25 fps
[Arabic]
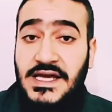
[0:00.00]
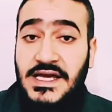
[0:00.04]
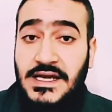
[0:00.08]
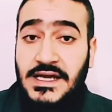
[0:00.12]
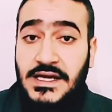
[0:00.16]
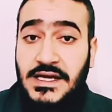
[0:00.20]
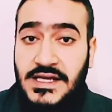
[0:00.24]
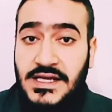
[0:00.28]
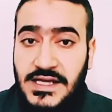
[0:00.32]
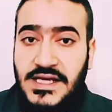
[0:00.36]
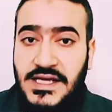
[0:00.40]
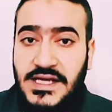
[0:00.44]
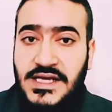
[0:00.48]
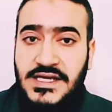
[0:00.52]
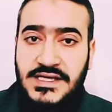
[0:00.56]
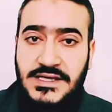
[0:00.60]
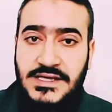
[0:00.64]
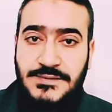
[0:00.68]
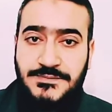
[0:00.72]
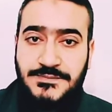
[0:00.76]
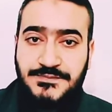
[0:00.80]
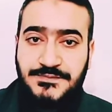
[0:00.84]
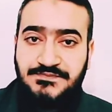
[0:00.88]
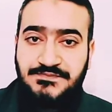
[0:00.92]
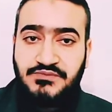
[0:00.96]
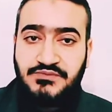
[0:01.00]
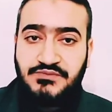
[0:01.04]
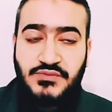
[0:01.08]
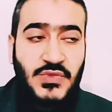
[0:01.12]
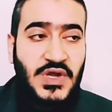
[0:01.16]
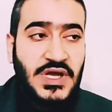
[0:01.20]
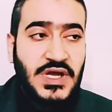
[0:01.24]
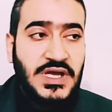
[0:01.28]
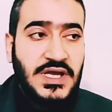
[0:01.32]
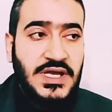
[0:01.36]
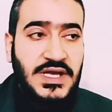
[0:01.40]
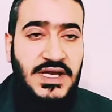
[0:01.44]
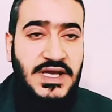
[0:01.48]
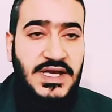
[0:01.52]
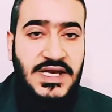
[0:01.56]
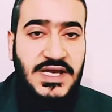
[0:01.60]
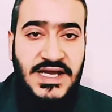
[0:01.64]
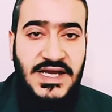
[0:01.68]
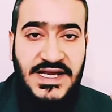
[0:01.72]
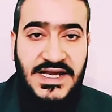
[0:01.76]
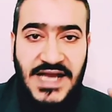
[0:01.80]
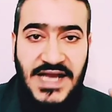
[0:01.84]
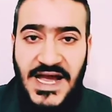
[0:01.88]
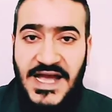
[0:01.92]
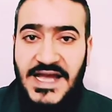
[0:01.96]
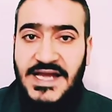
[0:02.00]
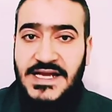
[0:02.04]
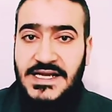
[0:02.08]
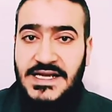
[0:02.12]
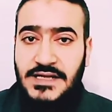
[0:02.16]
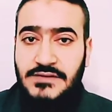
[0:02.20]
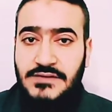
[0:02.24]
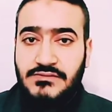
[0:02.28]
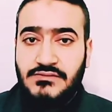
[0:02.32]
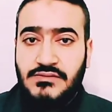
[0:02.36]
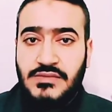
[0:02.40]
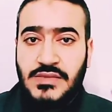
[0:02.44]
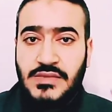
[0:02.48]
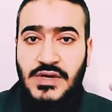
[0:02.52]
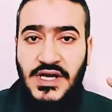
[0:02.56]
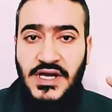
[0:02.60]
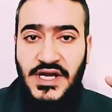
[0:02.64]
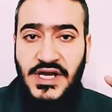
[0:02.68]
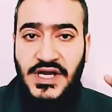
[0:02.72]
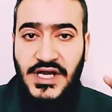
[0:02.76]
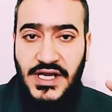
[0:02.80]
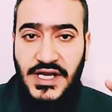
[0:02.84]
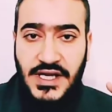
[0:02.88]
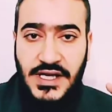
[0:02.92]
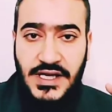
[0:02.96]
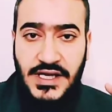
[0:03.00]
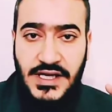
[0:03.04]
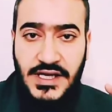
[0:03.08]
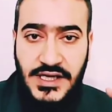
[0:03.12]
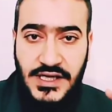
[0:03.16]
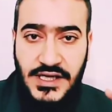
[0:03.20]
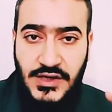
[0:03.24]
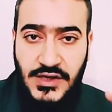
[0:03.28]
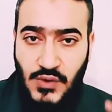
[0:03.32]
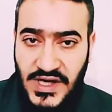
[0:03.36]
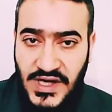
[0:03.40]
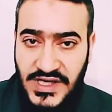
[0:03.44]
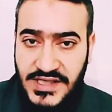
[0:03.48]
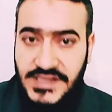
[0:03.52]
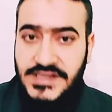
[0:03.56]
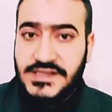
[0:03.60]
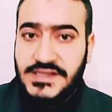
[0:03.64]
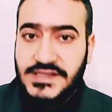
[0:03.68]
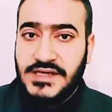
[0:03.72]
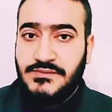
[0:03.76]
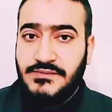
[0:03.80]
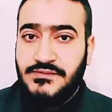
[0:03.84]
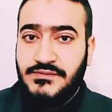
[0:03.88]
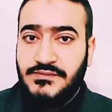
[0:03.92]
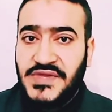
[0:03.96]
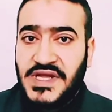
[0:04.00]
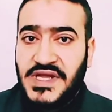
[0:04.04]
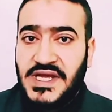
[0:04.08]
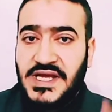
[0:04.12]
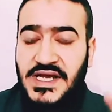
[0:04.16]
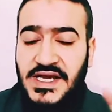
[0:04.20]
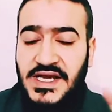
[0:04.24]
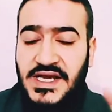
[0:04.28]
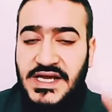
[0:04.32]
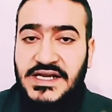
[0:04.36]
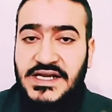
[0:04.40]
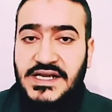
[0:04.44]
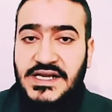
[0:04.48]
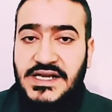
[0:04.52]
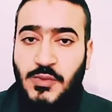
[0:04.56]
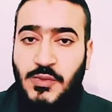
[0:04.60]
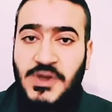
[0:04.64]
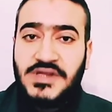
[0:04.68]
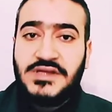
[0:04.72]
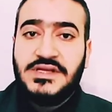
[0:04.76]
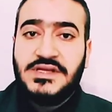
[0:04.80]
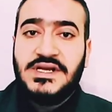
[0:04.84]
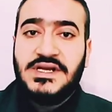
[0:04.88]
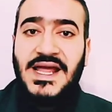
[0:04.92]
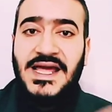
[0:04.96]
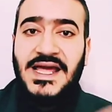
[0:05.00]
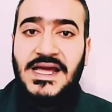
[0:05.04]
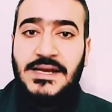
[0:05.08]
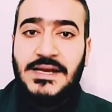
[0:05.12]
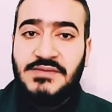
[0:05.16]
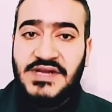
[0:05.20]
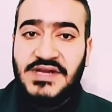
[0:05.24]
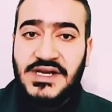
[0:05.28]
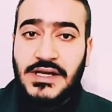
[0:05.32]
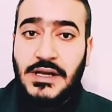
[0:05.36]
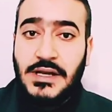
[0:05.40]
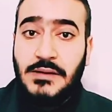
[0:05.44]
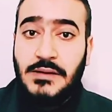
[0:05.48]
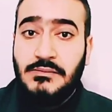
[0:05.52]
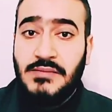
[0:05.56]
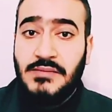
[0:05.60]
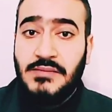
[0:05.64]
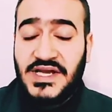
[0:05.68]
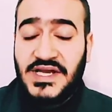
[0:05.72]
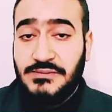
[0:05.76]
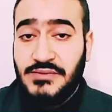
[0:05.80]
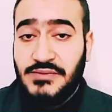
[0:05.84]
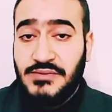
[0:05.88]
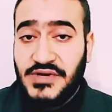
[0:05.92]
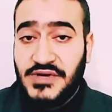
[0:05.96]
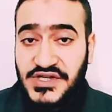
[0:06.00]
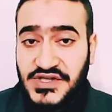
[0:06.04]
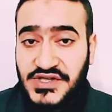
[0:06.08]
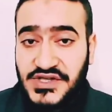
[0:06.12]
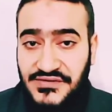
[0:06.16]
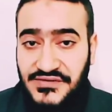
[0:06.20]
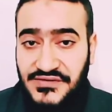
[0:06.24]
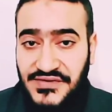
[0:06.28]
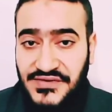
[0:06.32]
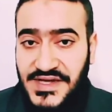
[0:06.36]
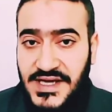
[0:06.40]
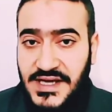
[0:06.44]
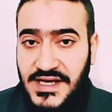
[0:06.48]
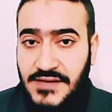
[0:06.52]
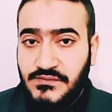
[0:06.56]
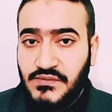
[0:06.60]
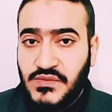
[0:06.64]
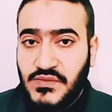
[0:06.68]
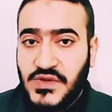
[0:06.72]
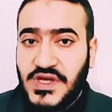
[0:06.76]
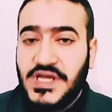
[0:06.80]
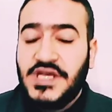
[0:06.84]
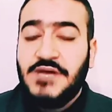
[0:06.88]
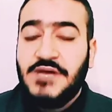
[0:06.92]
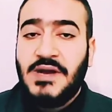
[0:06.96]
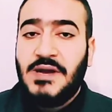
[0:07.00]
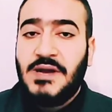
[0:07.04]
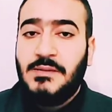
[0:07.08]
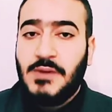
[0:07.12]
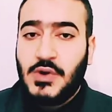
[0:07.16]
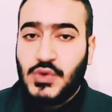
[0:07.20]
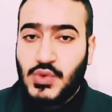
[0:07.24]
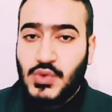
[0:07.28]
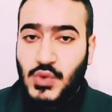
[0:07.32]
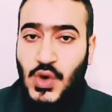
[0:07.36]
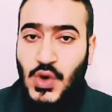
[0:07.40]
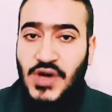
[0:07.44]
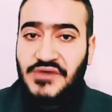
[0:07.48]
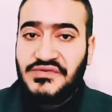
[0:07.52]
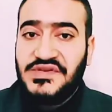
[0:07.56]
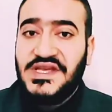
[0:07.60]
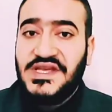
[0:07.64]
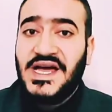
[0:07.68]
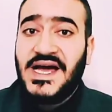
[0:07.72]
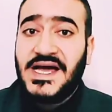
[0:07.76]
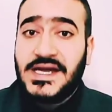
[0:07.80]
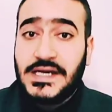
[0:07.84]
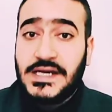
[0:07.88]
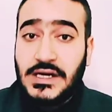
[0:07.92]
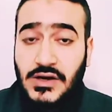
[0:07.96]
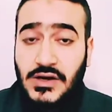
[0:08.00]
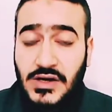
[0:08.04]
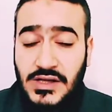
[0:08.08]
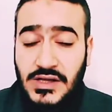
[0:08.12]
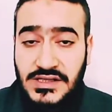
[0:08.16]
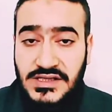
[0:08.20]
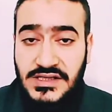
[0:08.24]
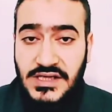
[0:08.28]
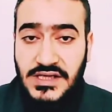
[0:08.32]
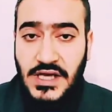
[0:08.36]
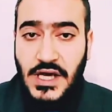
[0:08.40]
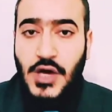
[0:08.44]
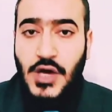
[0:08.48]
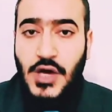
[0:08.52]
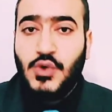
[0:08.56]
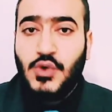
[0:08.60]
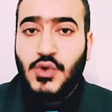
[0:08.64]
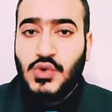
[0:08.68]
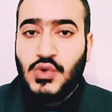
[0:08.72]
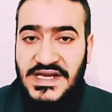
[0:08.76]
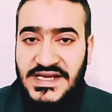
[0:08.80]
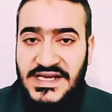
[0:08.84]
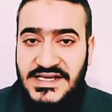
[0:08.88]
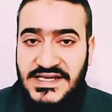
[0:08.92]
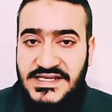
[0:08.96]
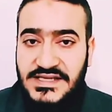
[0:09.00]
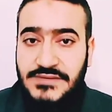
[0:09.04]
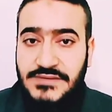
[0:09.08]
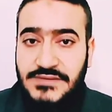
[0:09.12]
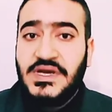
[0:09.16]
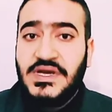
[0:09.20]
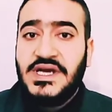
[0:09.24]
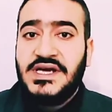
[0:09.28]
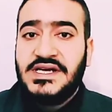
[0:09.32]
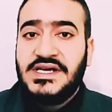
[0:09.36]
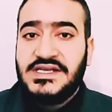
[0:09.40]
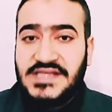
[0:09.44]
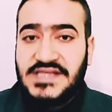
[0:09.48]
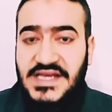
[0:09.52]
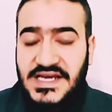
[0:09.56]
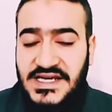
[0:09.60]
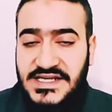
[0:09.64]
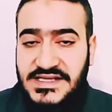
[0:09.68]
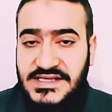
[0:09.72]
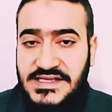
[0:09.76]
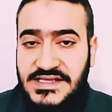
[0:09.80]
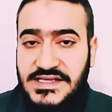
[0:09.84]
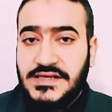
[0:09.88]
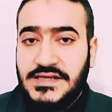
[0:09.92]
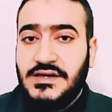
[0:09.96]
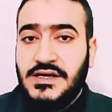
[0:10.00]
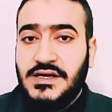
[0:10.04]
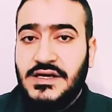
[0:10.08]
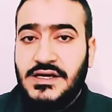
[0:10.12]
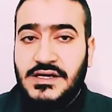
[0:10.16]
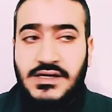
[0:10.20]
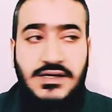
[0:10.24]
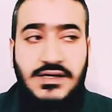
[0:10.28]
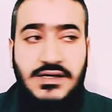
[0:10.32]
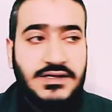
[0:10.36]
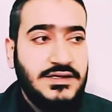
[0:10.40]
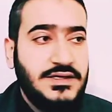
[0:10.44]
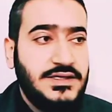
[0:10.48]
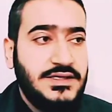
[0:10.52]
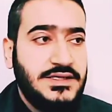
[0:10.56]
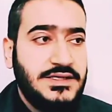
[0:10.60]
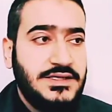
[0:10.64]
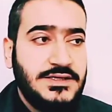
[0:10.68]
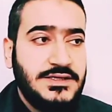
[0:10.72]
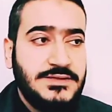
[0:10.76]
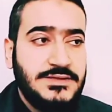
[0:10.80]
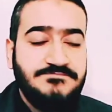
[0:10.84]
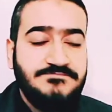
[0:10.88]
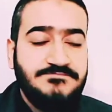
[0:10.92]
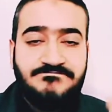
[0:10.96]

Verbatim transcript: إيه هي الحالة الوحيدة اللي لو بطن الحامل ما كبرتش فيها يبقى الموضوع فيه حاجة غلط ولازم تاخدي آه،